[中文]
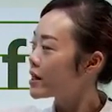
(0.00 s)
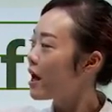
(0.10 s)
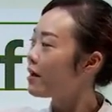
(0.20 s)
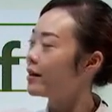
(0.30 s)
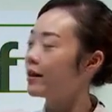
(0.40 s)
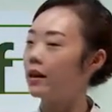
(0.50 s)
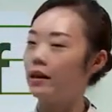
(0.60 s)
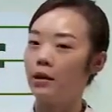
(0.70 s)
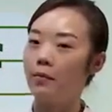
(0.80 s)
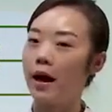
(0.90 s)
上格
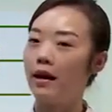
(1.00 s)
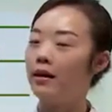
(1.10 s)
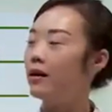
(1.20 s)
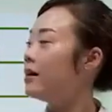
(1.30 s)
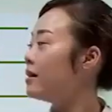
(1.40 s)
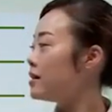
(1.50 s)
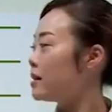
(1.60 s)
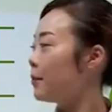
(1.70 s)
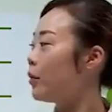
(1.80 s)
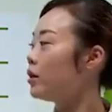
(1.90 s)
的一半；
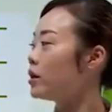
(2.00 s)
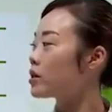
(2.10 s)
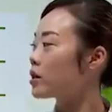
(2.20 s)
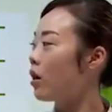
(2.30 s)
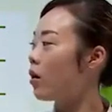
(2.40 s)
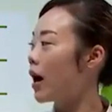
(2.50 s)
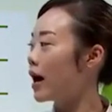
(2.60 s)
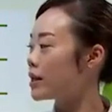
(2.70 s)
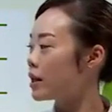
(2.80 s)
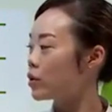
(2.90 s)
写坡的时候
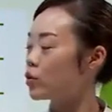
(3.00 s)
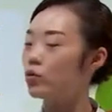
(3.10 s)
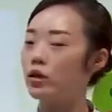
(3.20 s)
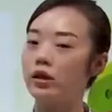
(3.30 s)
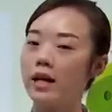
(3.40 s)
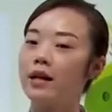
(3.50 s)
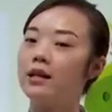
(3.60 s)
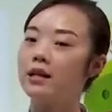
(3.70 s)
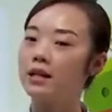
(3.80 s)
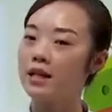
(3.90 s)
啊，这个数是占
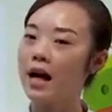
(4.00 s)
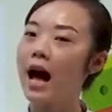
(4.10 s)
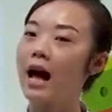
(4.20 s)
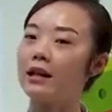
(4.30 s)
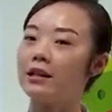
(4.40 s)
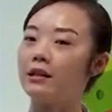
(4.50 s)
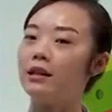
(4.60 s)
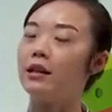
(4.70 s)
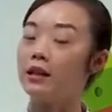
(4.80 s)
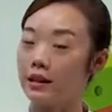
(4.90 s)
下格
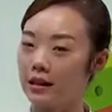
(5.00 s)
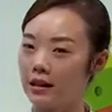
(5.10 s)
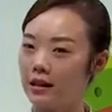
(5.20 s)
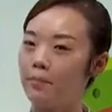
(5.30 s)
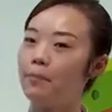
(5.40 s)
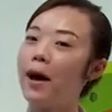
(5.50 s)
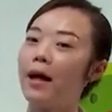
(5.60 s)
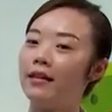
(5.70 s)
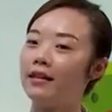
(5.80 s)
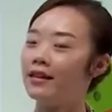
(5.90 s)
的一半。
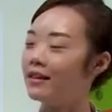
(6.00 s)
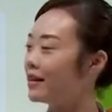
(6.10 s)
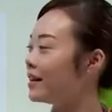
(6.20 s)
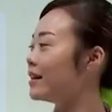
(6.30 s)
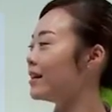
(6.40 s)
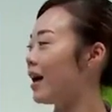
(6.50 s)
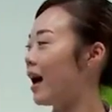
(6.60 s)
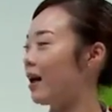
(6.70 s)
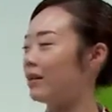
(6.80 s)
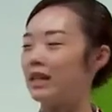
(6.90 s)

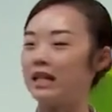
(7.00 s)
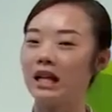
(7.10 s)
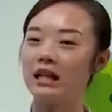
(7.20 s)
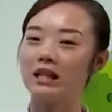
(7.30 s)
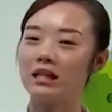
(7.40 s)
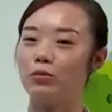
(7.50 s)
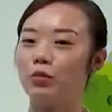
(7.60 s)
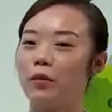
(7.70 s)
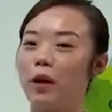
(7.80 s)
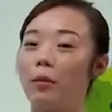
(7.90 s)
好，第三个字
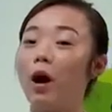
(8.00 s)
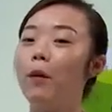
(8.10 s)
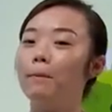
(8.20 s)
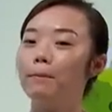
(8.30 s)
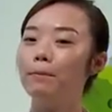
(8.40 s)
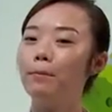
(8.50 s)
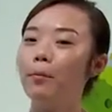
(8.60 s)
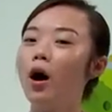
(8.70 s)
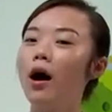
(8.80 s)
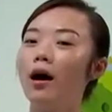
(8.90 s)
母宝宝
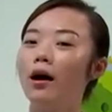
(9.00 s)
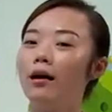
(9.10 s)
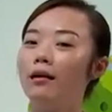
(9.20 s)
摸，